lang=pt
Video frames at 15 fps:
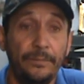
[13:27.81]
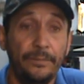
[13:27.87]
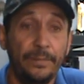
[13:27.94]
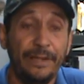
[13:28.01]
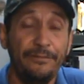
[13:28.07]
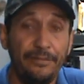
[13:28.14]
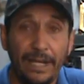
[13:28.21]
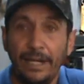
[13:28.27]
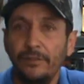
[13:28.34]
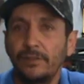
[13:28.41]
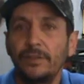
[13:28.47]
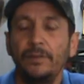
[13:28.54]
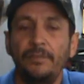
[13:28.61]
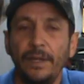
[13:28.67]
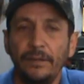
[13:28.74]
para
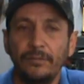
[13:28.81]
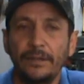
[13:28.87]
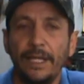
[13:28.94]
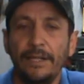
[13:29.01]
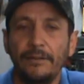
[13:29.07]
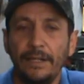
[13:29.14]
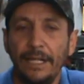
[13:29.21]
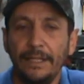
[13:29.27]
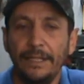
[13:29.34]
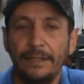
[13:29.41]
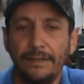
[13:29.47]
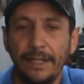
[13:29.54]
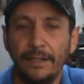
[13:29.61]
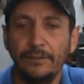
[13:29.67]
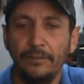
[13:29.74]
vários que perguntaram lá, que
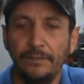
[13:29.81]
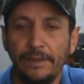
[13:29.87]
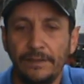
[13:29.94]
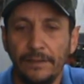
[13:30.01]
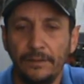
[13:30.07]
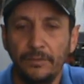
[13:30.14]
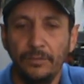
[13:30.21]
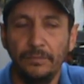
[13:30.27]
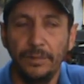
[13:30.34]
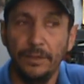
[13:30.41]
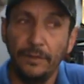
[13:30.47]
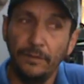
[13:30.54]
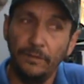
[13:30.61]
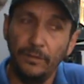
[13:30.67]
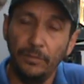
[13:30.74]
entraram conversando
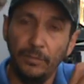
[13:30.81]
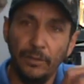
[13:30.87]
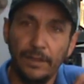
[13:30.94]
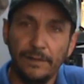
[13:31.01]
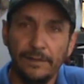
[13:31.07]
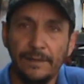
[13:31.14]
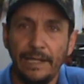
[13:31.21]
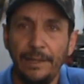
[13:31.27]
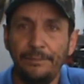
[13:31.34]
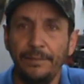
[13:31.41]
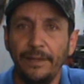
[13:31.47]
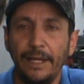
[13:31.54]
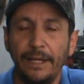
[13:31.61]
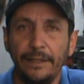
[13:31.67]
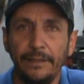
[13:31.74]
comigo, que viu meu
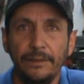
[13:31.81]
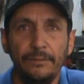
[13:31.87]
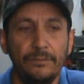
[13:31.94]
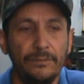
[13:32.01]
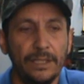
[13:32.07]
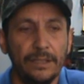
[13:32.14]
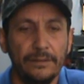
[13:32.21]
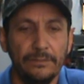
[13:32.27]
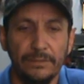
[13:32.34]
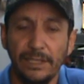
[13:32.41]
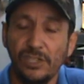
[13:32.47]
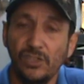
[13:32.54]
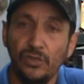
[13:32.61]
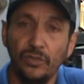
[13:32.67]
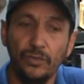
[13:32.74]
WhatsApp lá e me,
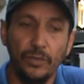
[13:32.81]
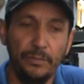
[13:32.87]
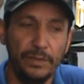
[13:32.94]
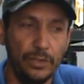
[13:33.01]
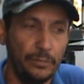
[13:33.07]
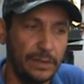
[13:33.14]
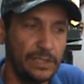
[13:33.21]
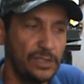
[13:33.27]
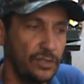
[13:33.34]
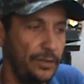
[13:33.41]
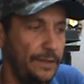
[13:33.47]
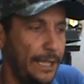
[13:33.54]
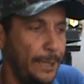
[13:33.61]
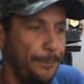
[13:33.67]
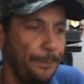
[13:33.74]
adicionou, pediu para
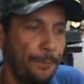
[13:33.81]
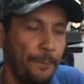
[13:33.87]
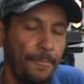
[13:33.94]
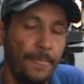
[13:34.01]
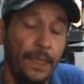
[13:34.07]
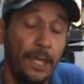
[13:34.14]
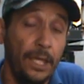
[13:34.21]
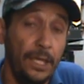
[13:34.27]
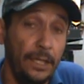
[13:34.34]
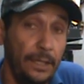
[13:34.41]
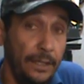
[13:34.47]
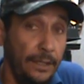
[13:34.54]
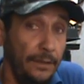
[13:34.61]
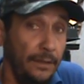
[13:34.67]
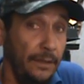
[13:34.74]
adicionar.
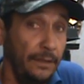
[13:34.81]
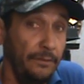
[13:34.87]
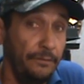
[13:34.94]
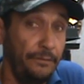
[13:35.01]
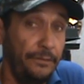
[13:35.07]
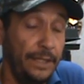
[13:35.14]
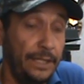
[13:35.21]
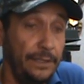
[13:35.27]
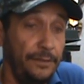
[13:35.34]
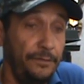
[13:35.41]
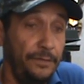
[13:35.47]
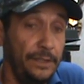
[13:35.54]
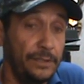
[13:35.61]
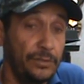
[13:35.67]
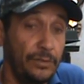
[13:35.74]
Fica
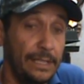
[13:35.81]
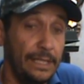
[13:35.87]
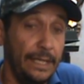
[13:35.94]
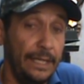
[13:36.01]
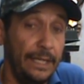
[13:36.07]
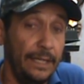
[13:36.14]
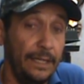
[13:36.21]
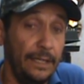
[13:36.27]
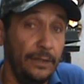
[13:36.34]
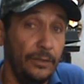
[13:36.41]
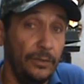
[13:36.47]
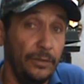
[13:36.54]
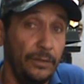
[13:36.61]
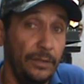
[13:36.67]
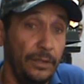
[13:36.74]
difícil, é, é
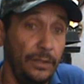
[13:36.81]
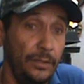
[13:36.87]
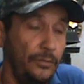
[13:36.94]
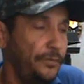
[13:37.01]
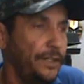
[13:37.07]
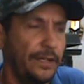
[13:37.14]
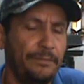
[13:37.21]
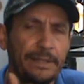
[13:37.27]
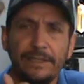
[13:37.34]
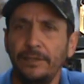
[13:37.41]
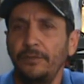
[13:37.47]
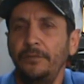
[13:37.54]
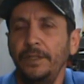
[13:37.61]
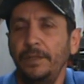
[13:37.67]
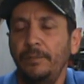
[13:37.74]
eu, eu fico
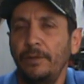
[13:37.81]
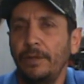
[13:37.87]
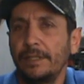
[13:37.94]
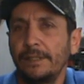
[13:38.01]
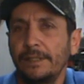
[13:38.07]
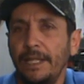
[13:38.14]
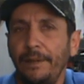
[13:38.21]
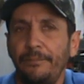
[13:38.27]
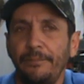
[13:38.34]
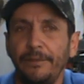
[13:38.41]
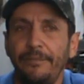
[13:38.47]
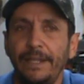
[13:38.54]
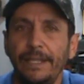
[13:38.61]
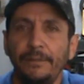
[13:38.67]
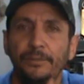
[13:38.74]
passando vídeo pelo WhatsApp para
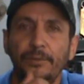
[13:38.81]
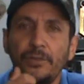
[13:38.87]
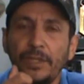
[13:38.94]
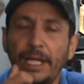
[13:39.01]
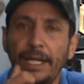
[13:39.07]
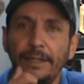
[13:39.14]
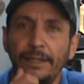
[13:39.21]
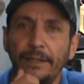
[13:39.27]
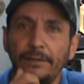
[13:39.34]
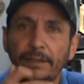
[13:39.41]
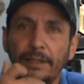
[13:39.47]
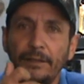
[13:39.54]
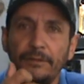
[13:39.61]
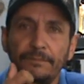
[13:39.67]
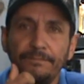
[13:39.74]
falar de puxada.
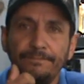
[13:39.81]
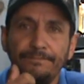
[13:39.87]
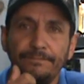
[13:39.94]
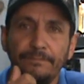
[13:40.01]
Então